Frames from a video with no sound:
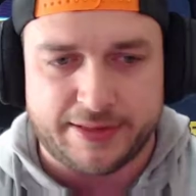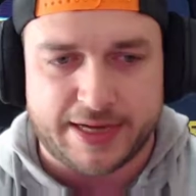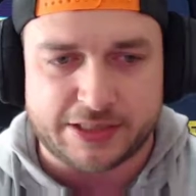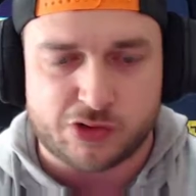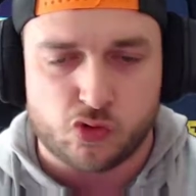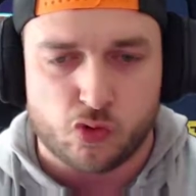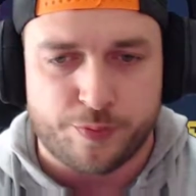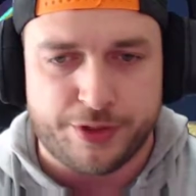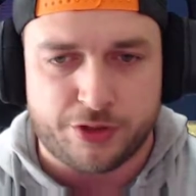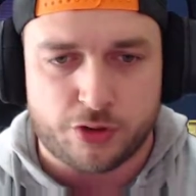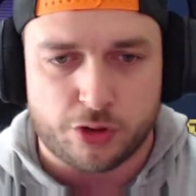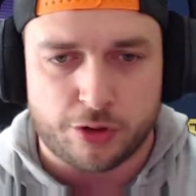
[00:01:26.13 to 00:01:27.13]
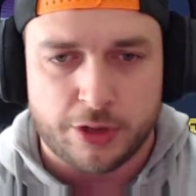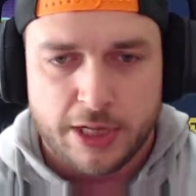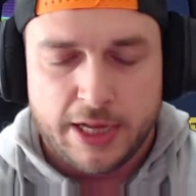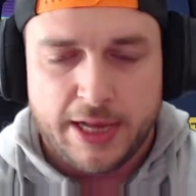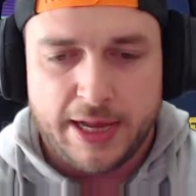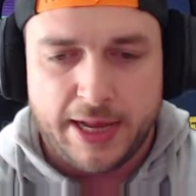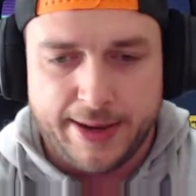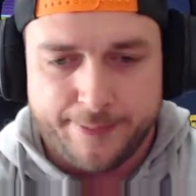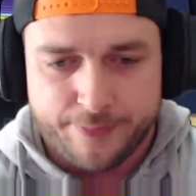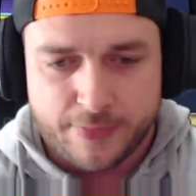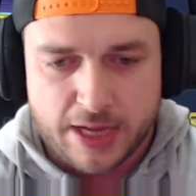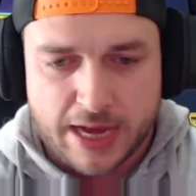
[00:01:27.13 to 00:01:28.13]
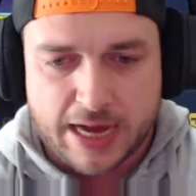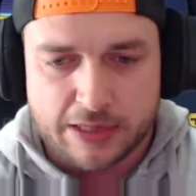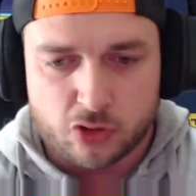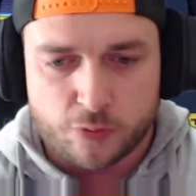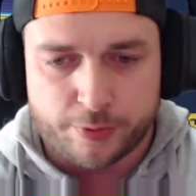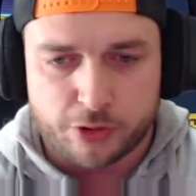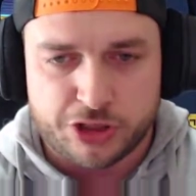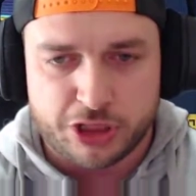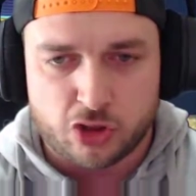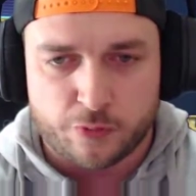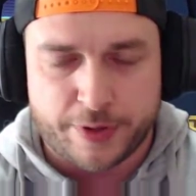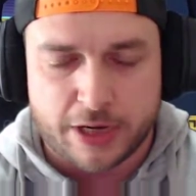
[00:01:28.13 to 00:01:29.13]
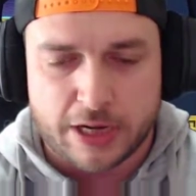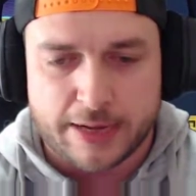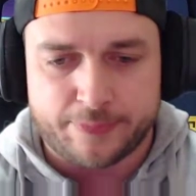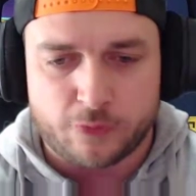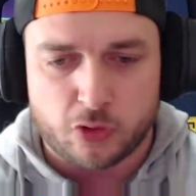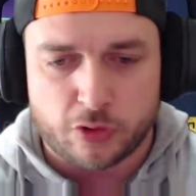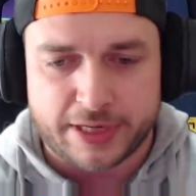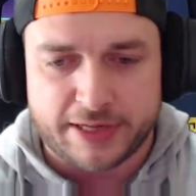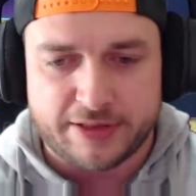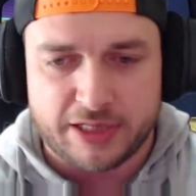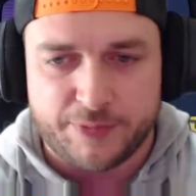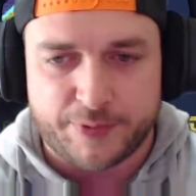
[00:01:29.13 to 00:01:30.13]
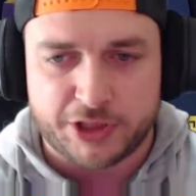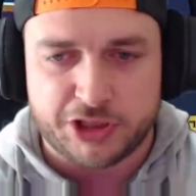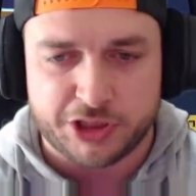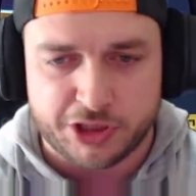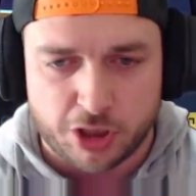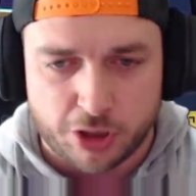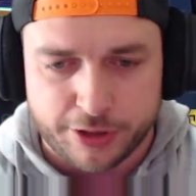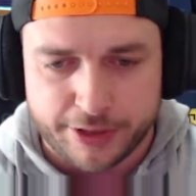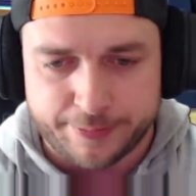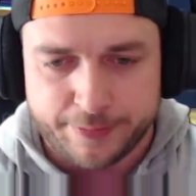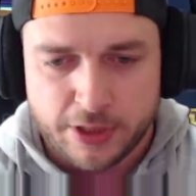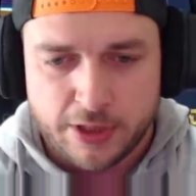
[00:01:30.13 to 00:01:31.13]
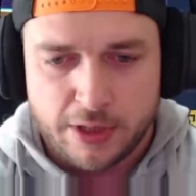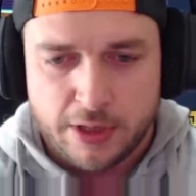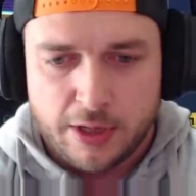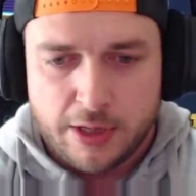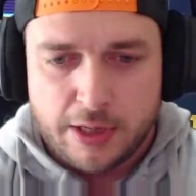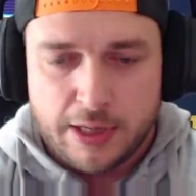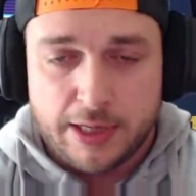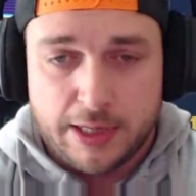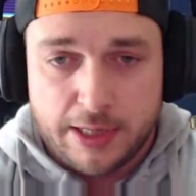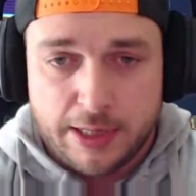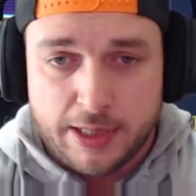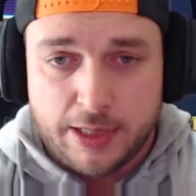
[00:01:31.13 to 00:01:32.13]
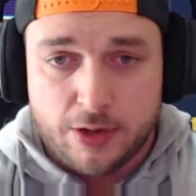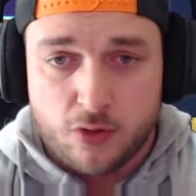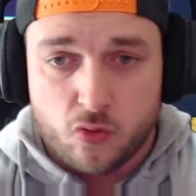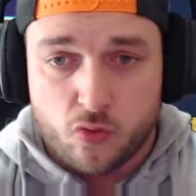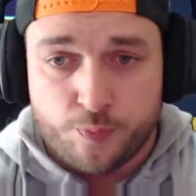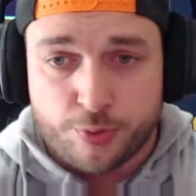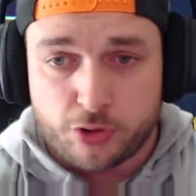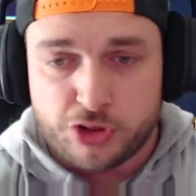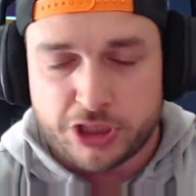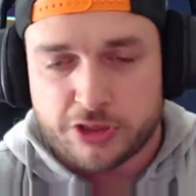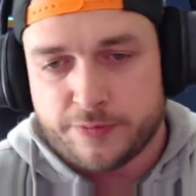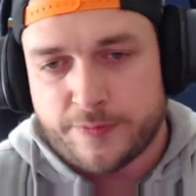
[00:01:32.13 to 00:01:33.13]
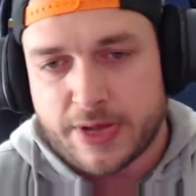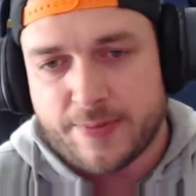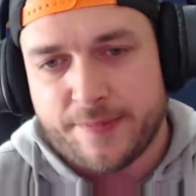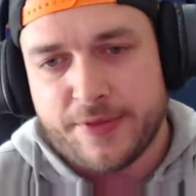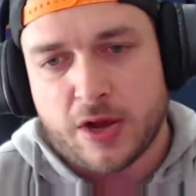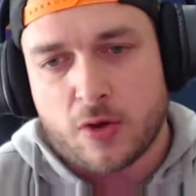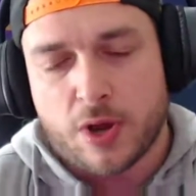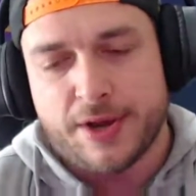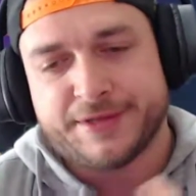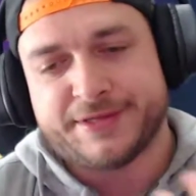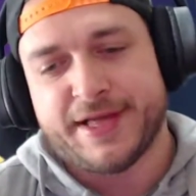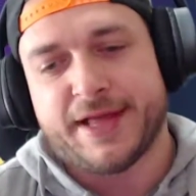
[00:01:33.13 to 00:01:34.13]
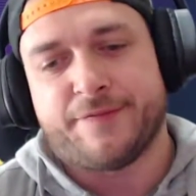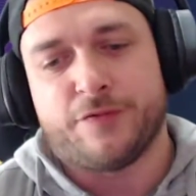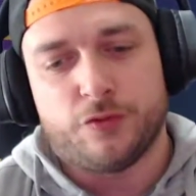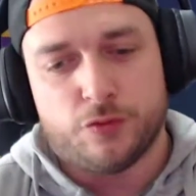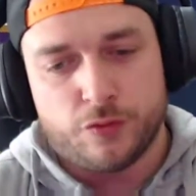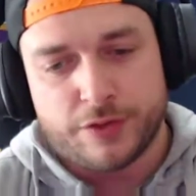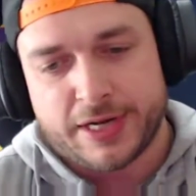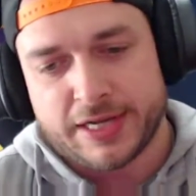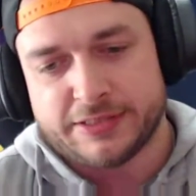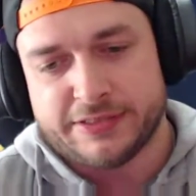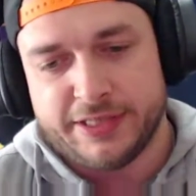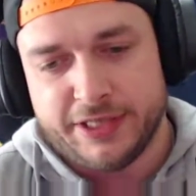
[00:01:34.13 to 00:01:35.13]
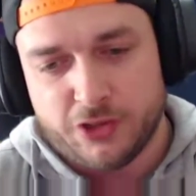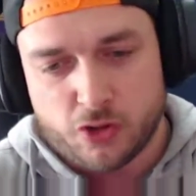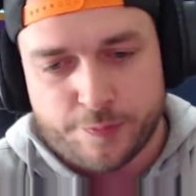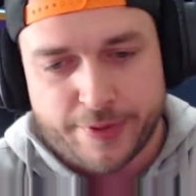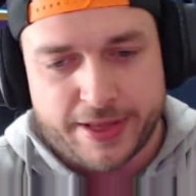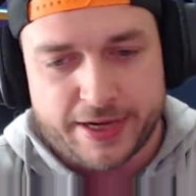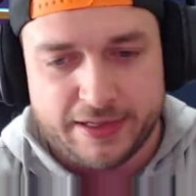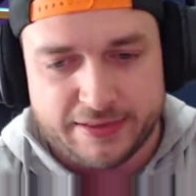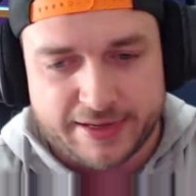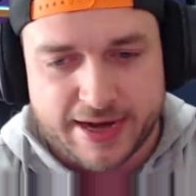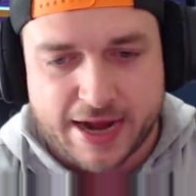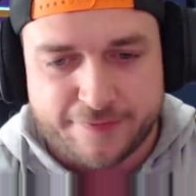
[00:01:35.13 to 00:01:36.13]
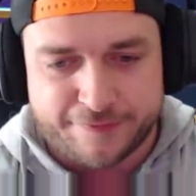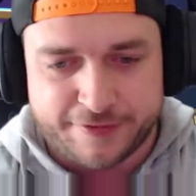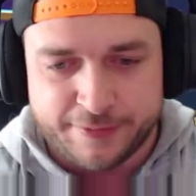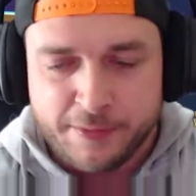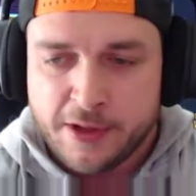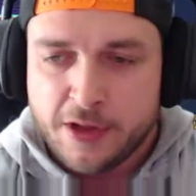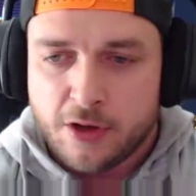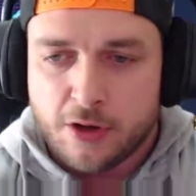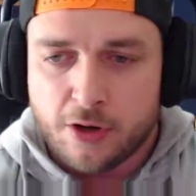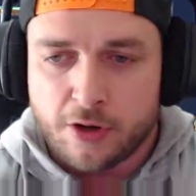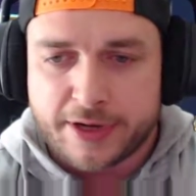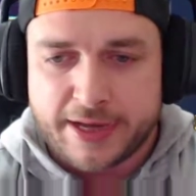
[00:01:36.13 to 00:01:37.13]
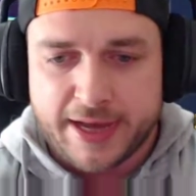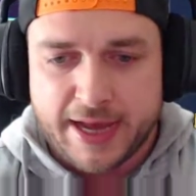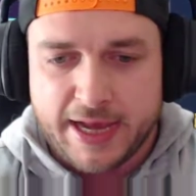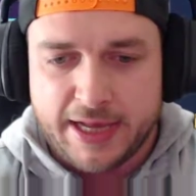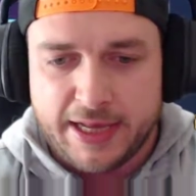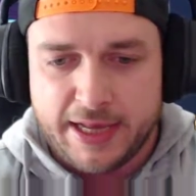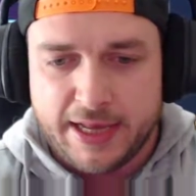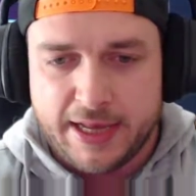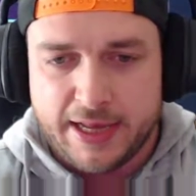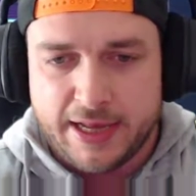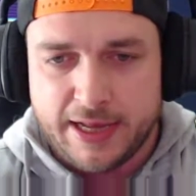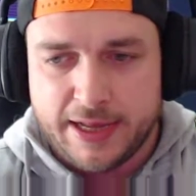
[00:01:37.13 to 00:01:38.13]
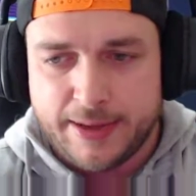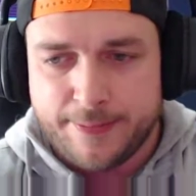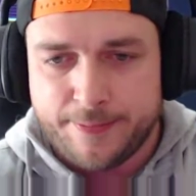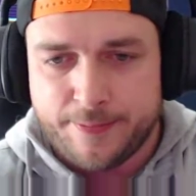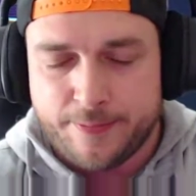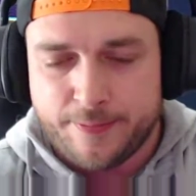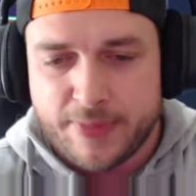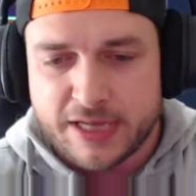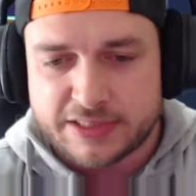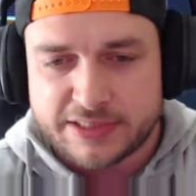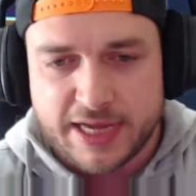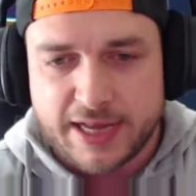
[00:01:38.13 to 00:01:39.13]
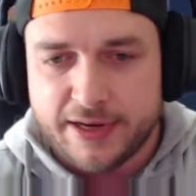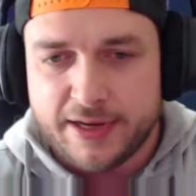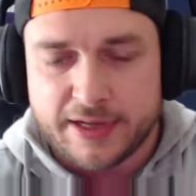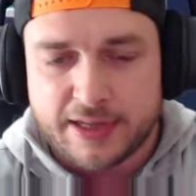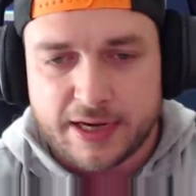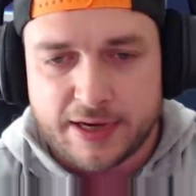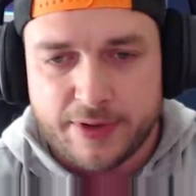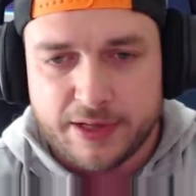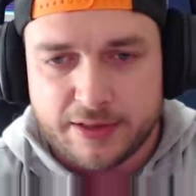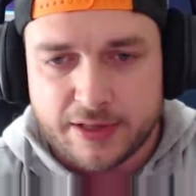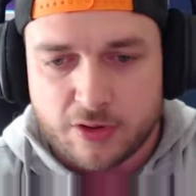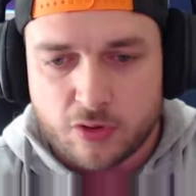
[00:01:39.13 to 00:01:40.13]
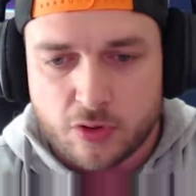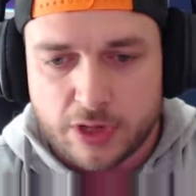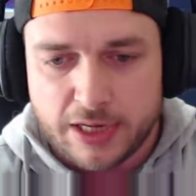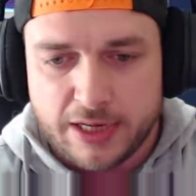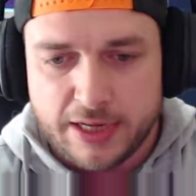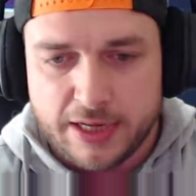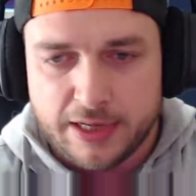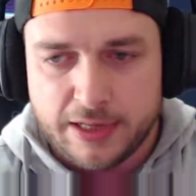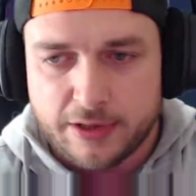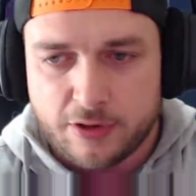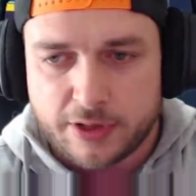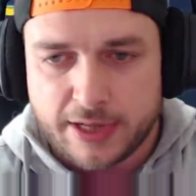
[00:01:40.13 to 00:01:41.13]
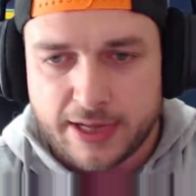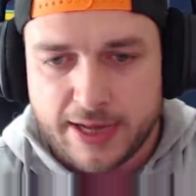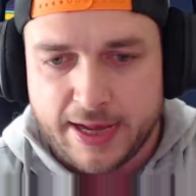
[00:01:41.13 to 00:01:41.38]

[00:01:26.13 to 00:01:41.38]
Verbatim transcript: da subito e altro progetto per la torretta di precisione e un progetto, mamma mia qua ne servono un casino per il draft Ok, e MSN mm, chiaramente ancora lì, ok,